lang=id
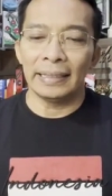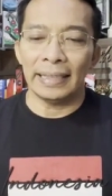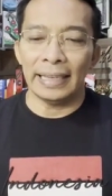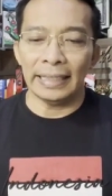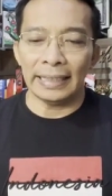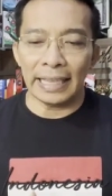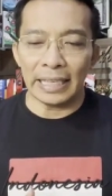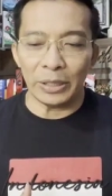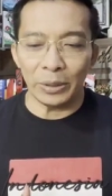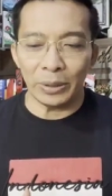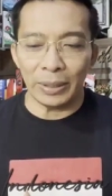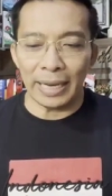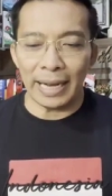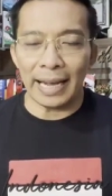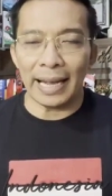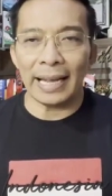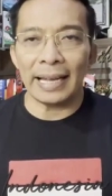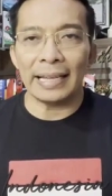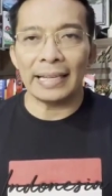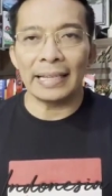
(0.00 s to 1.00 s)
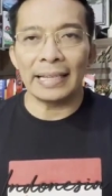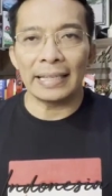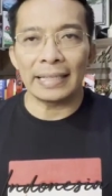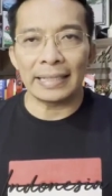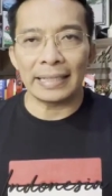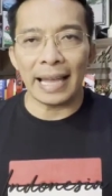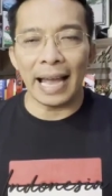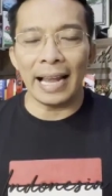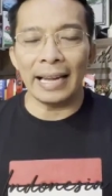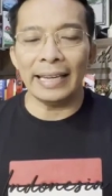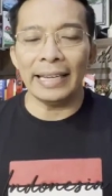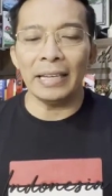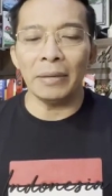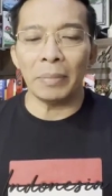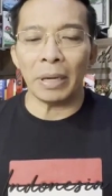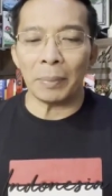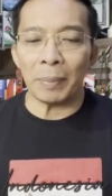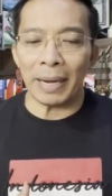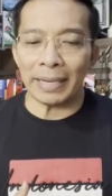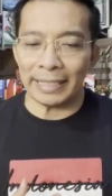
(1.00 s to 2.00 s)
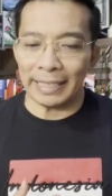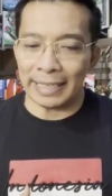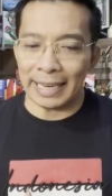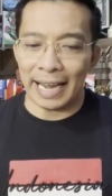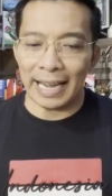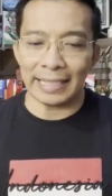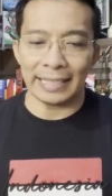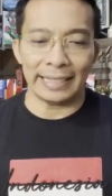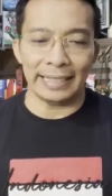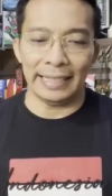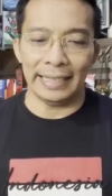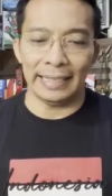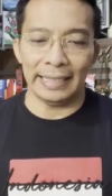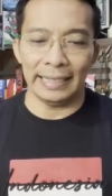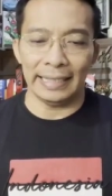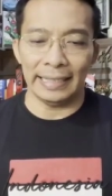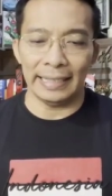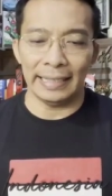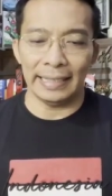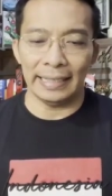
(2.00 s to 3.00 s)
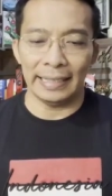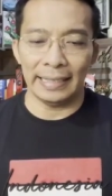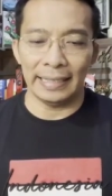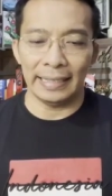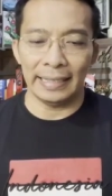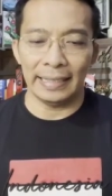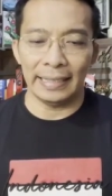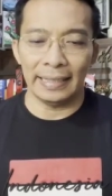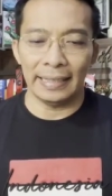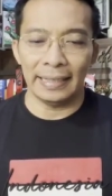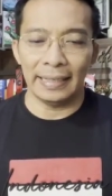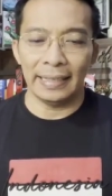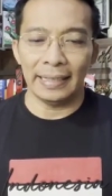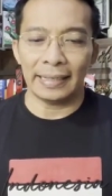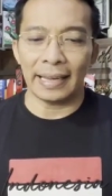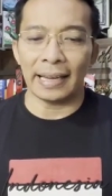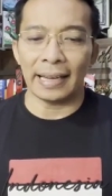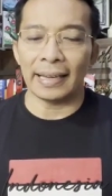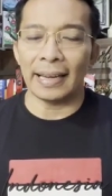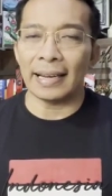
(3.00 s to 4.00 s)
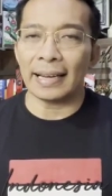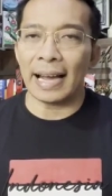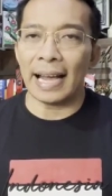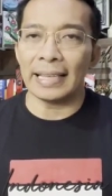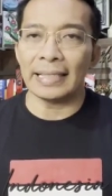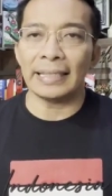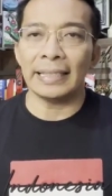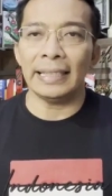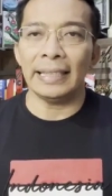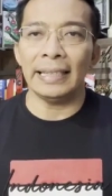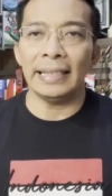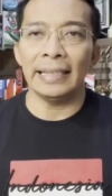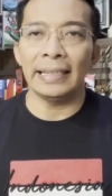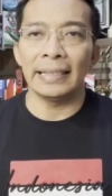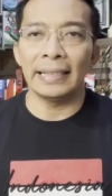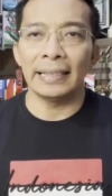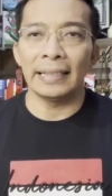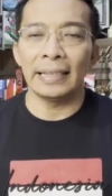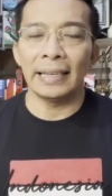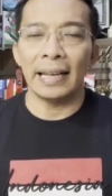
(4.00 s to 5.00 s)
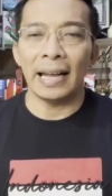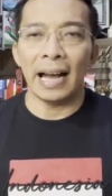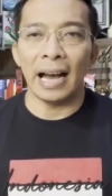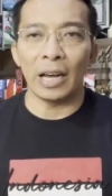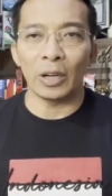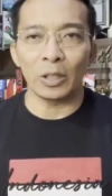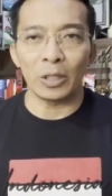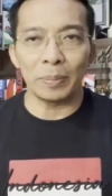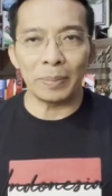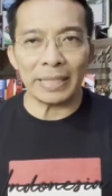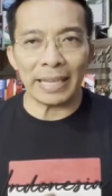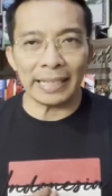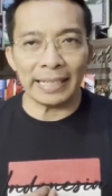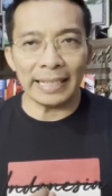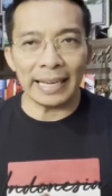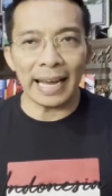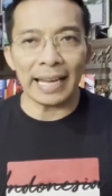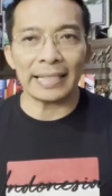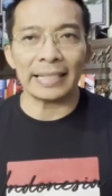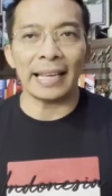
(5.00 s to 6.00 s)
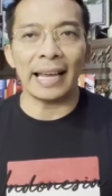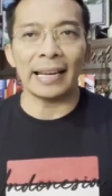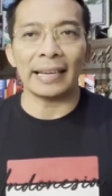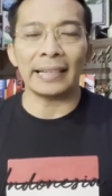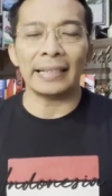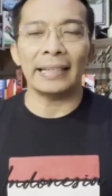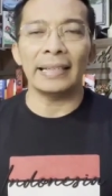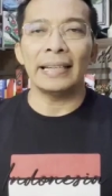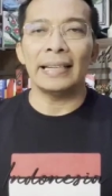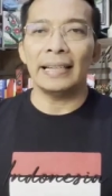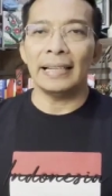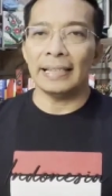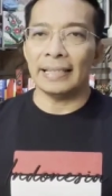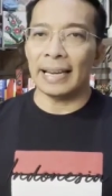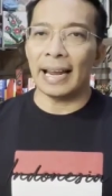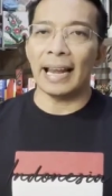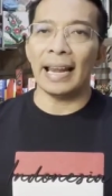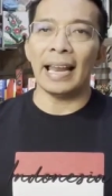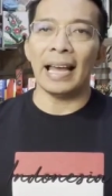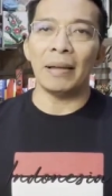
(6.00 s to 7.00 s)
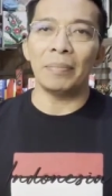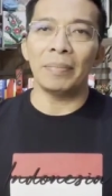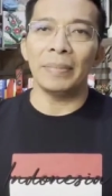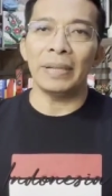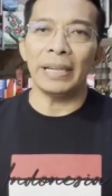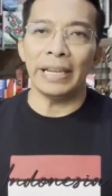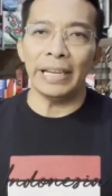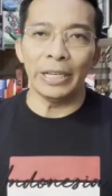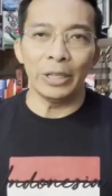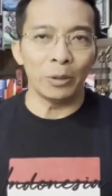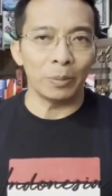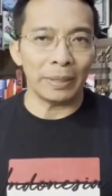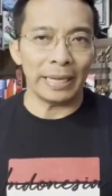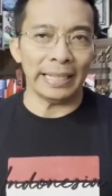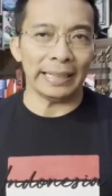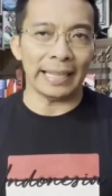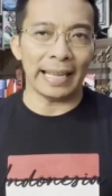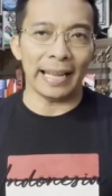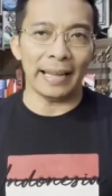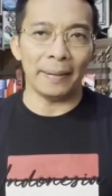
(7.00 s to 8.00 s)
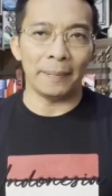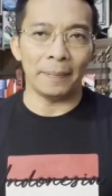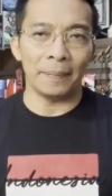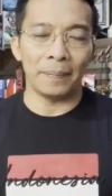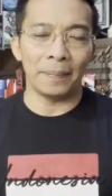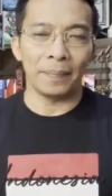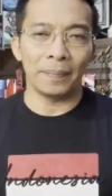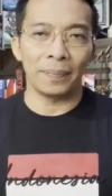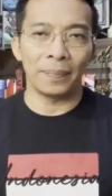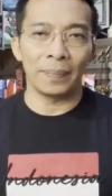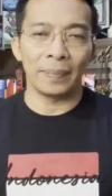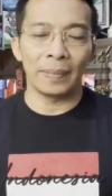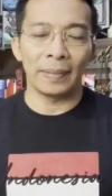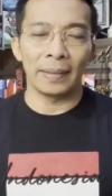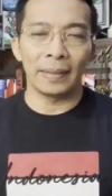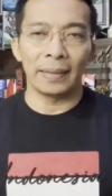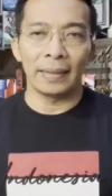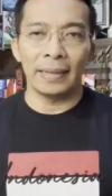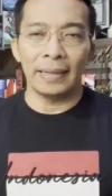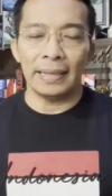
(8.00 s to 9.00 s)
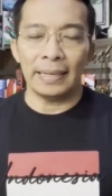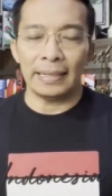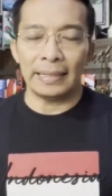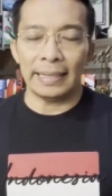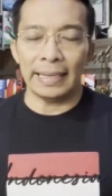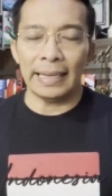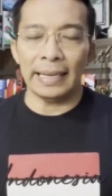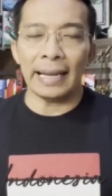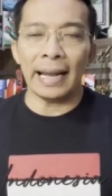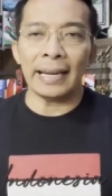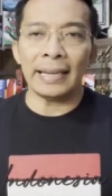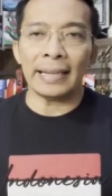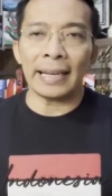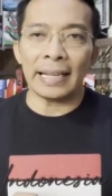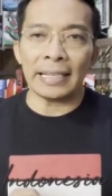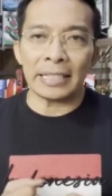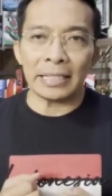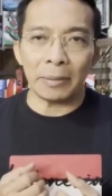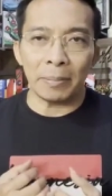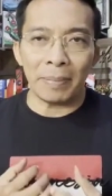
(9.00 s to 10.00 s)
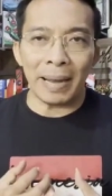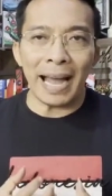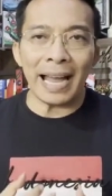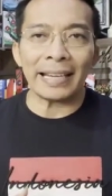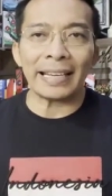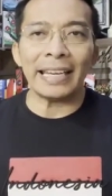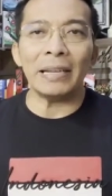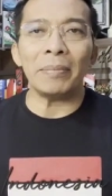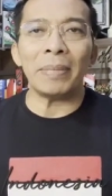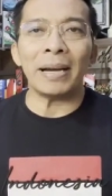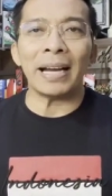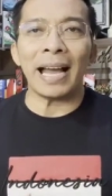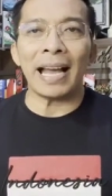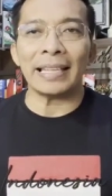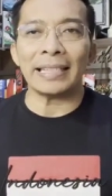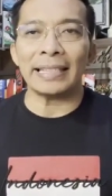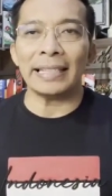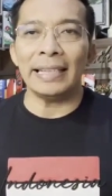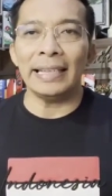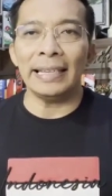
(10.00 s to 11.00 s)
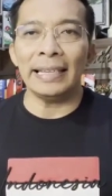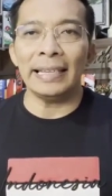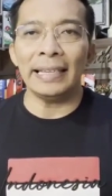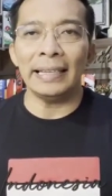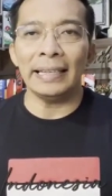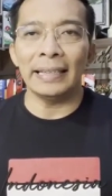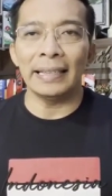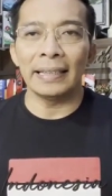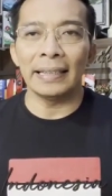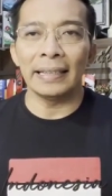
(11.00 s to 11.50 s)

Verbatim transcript: kita juga saling berbagi kasih. Karena kasih harus menjadi dasar dalam hidup kita. Sehingga dengan semakin mengasihi,